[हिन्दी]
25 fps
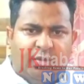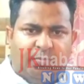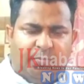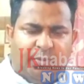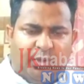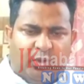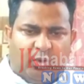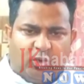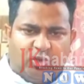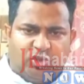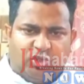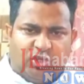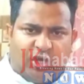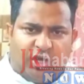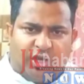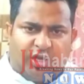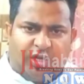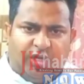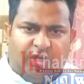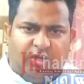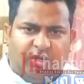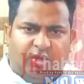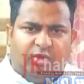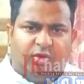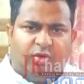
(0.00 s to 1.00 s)

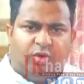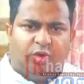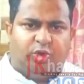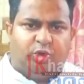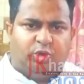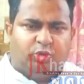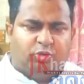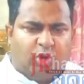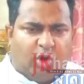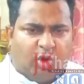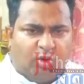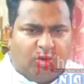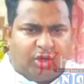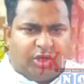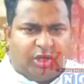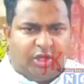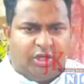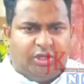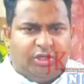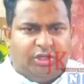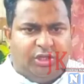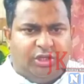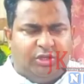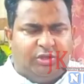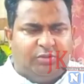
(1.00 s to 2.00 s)
बेरोज़गारी युवाओं के
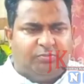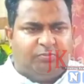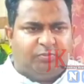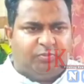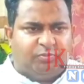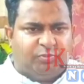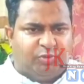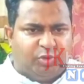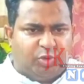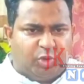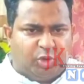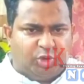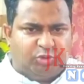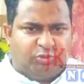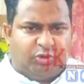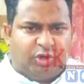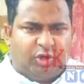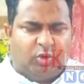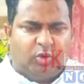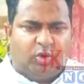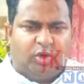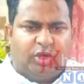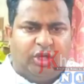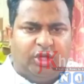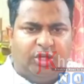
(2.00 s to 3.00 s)
लिए
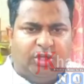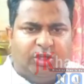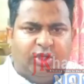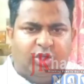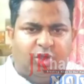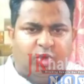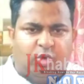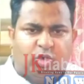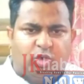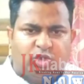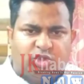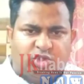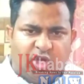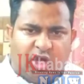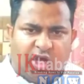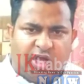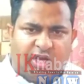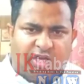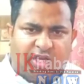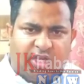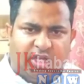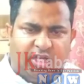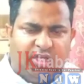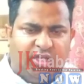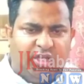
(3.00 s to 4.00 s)
नौजवानों के लिए रोज़गार
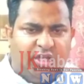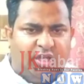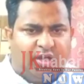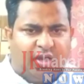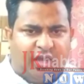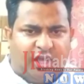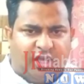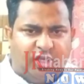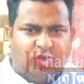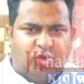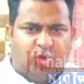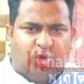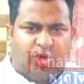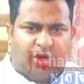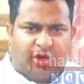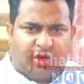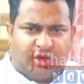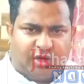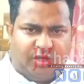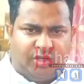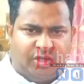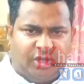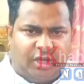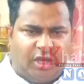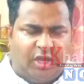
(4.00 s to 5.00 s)
के लिए लड़ाई जो लड़
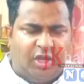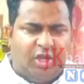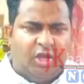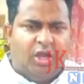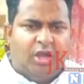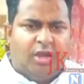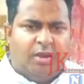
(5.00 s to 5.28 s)
रही है